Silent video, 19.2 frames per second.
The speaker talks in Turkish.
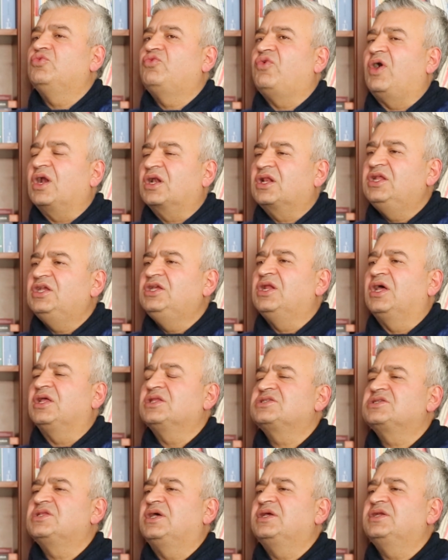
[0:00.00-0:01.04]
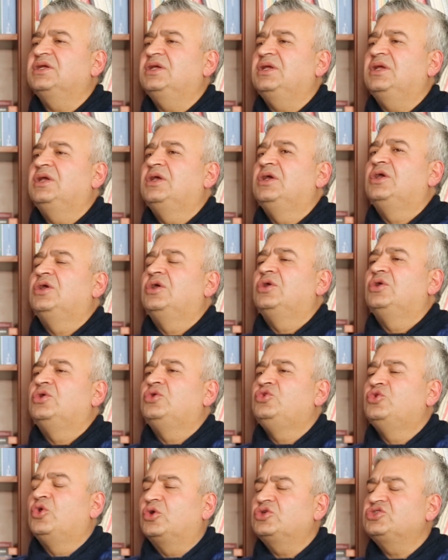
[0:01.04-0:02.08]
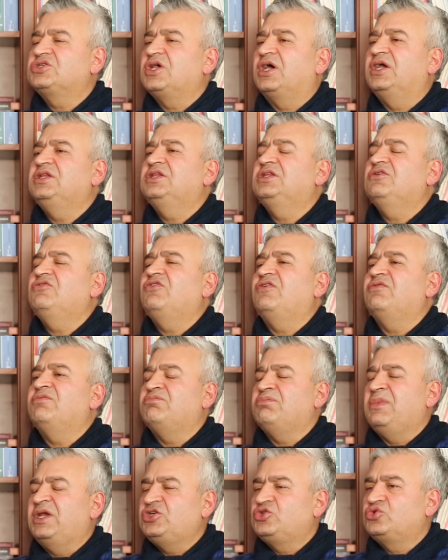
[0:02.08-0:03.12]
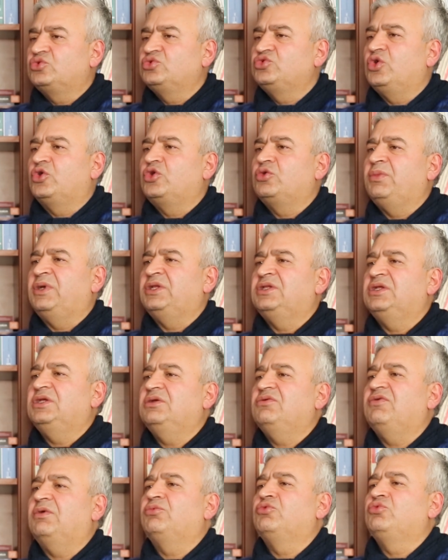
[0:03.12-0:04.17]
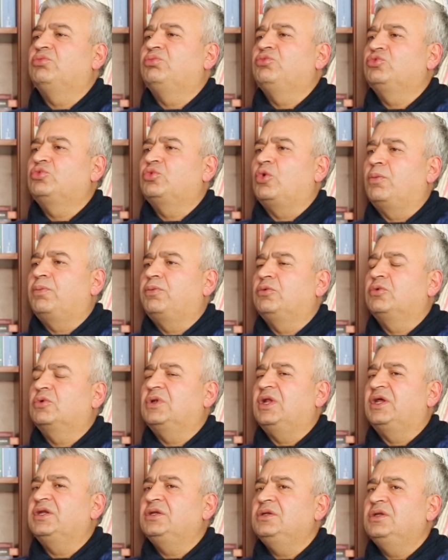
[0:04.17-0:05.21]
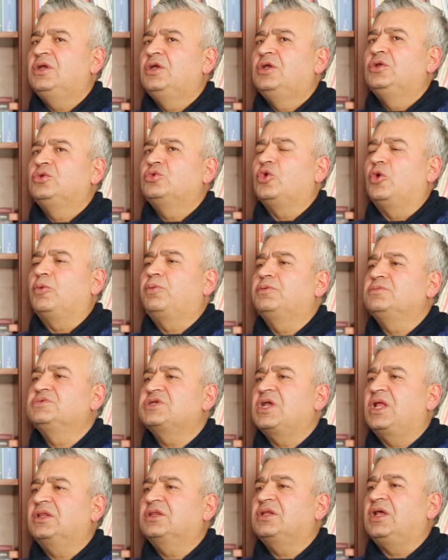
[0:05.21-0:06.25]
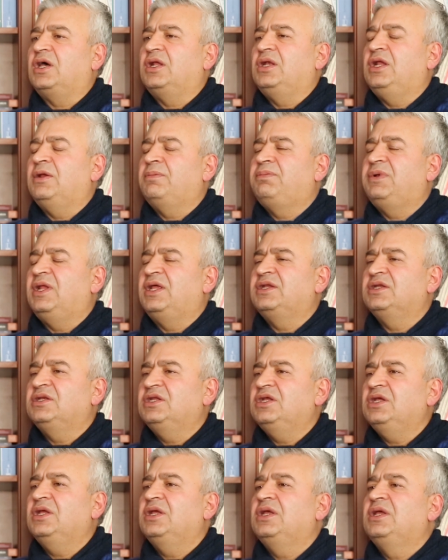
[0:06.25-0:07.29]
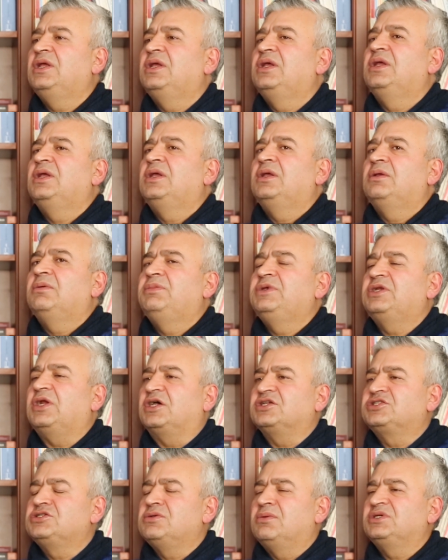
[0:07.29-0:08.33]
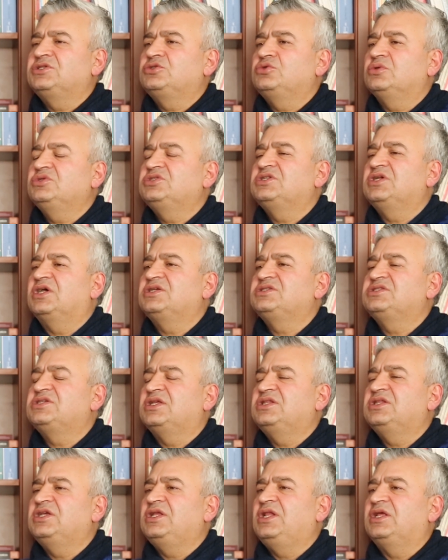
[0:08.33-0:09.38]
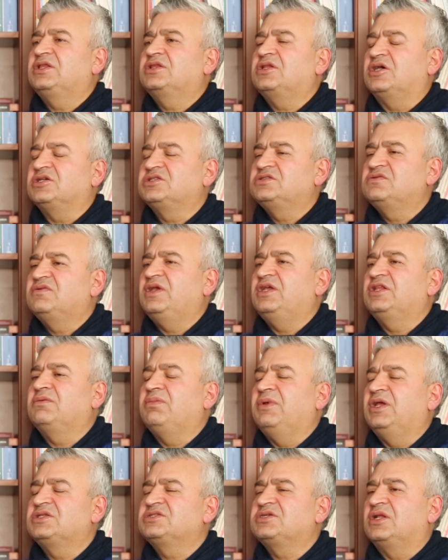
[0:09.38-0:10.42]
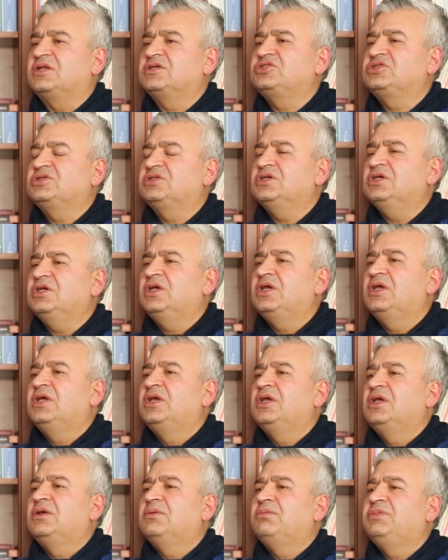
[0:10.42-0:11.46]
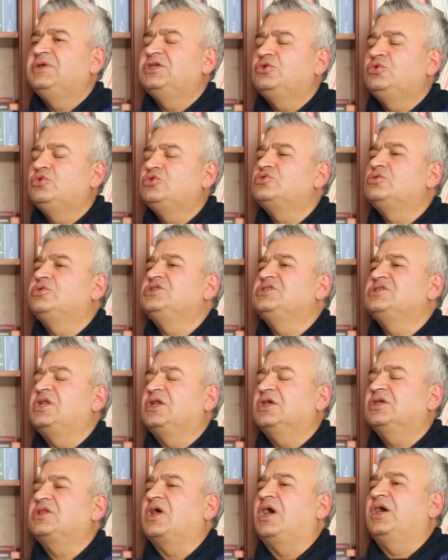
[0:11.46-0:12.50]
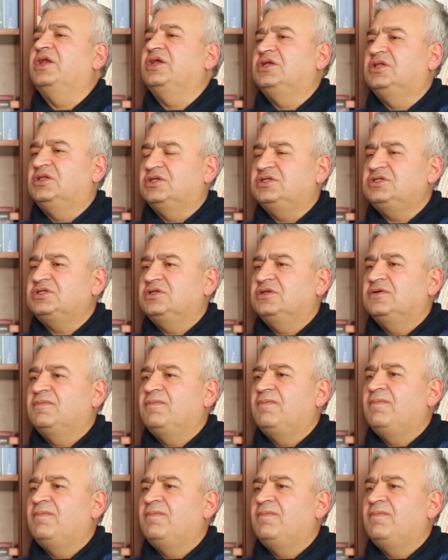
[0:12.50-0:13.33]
farklı inançları yok saydığı ve meşru görmediği ve bu, bu toplulukların toplumsal taleplerini bir asimilasyon siyasetiyle tasfiye etmeye çalıştığı bir yüz yüzyıllık tarihtir.